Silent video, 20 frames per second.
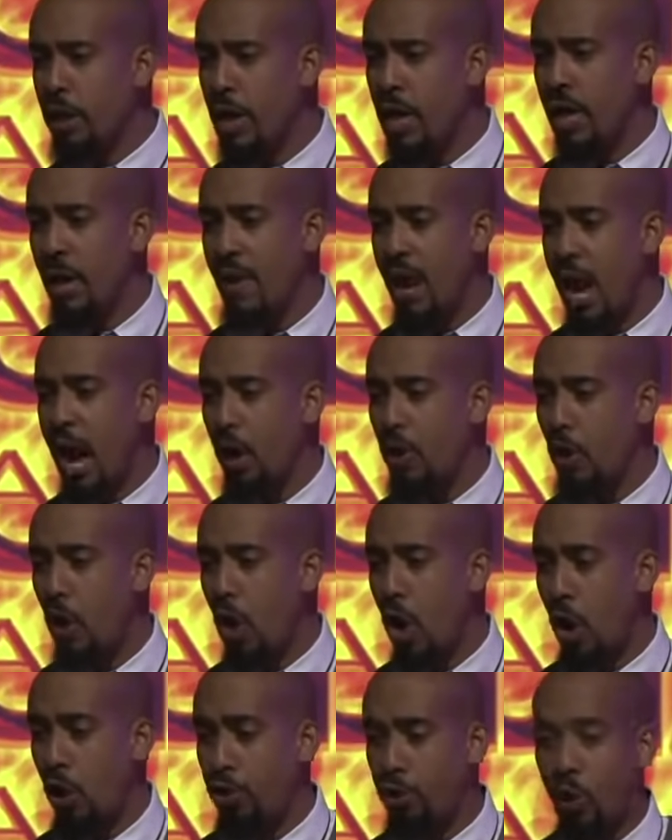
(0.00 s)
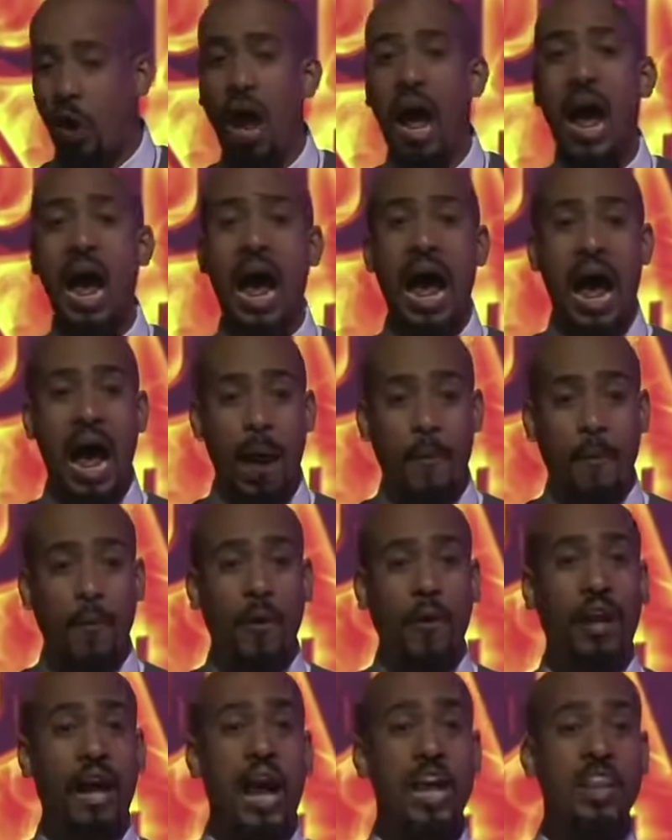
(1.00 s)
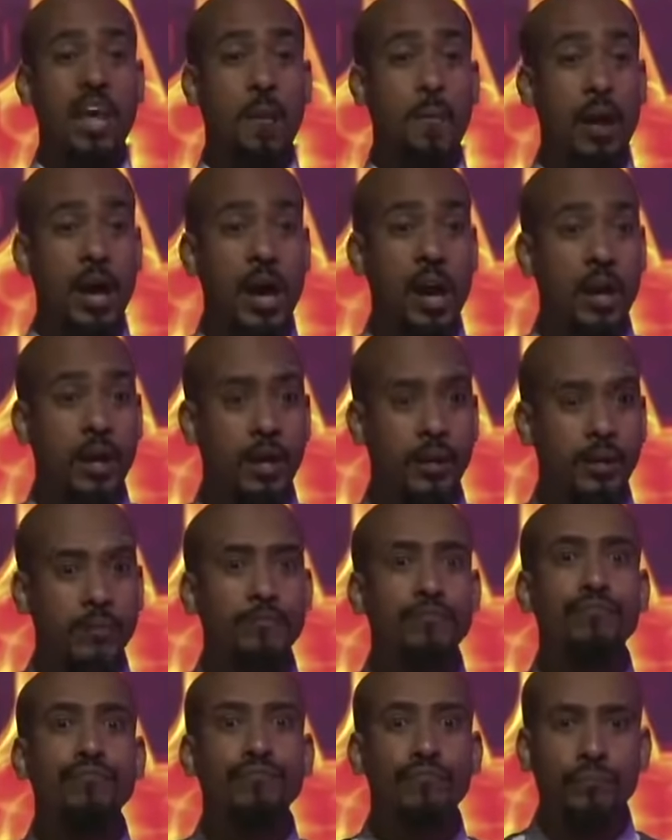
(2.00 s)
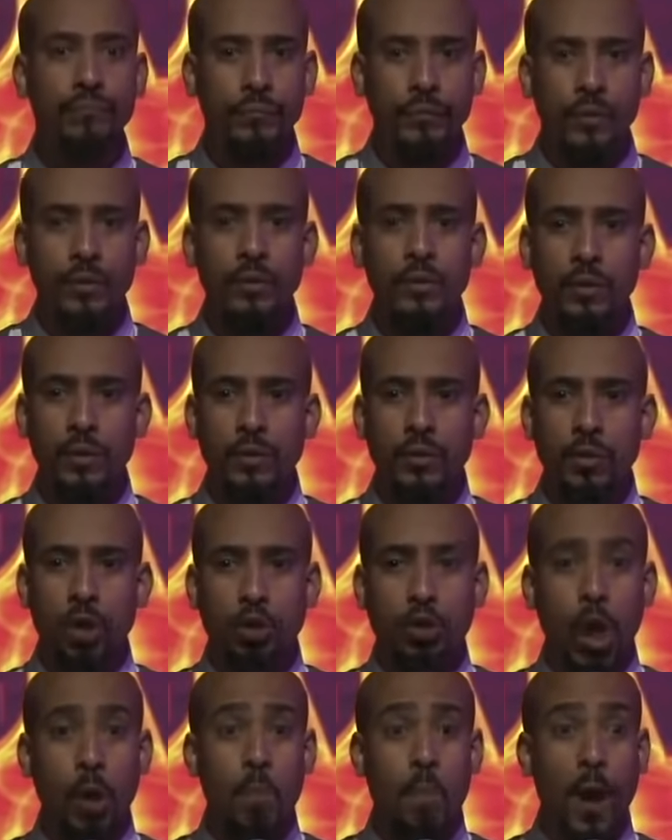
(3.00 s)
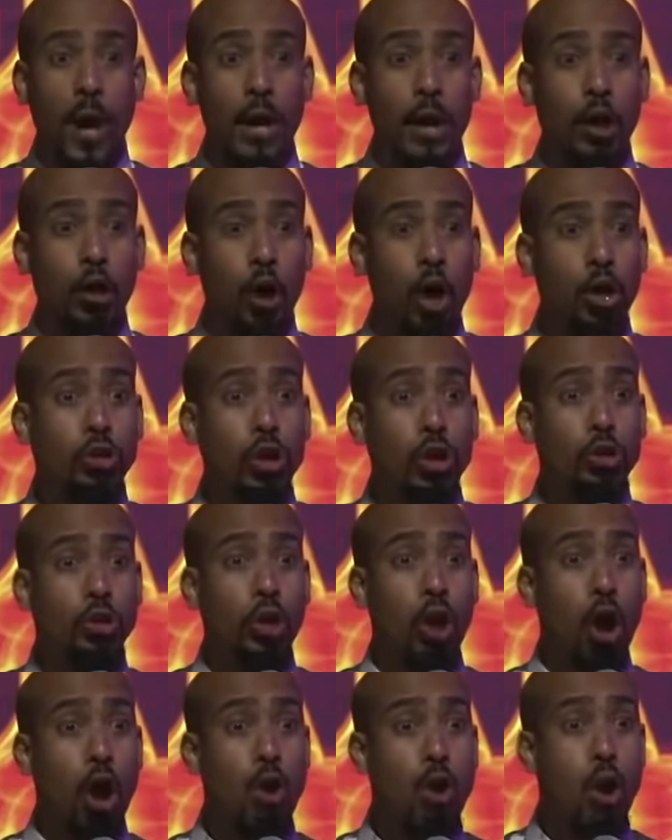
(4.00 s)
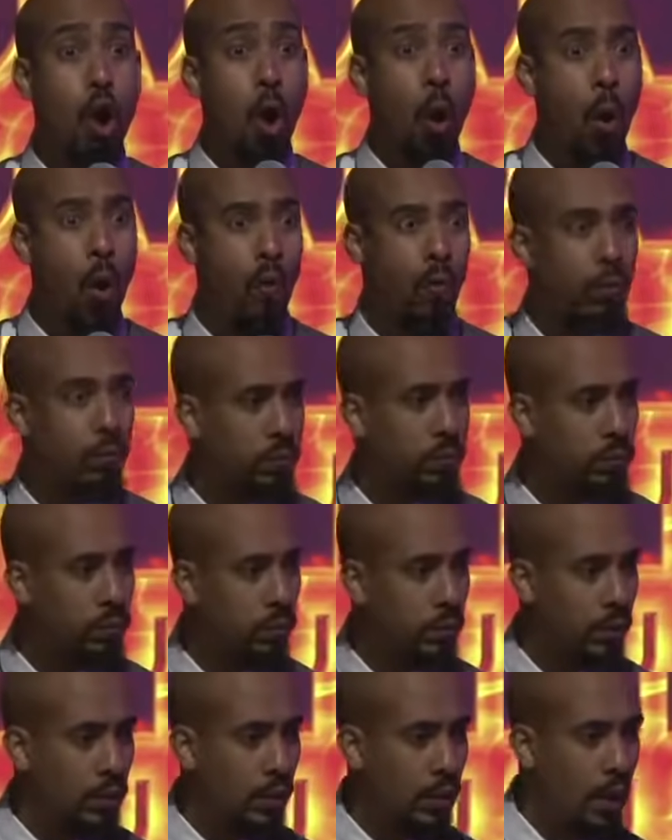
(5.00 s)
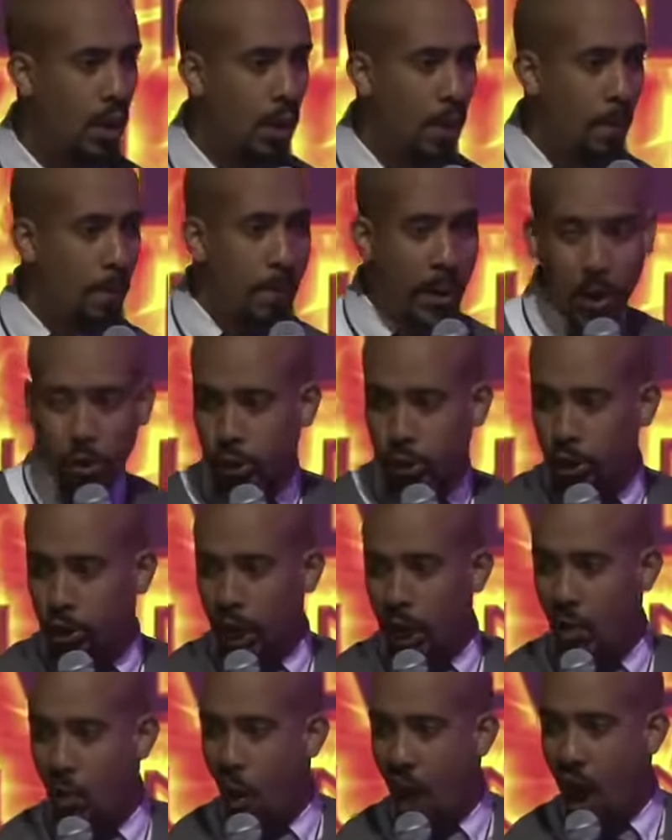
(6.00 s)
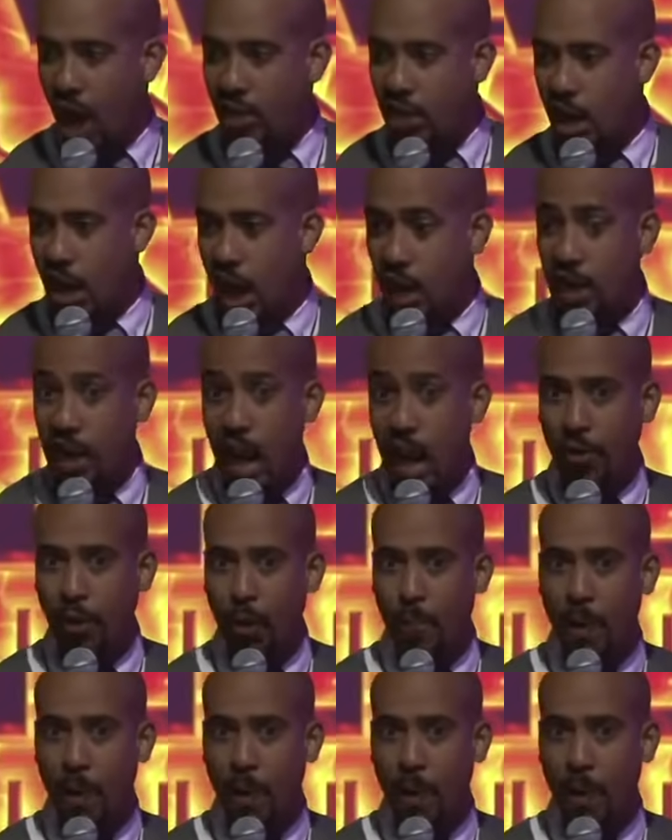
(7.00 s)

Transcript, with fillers: tiene que viajar con otro? Ah, porque hay de mí. Yo soy peligroso solo. Pero si tengo a alguien al lado,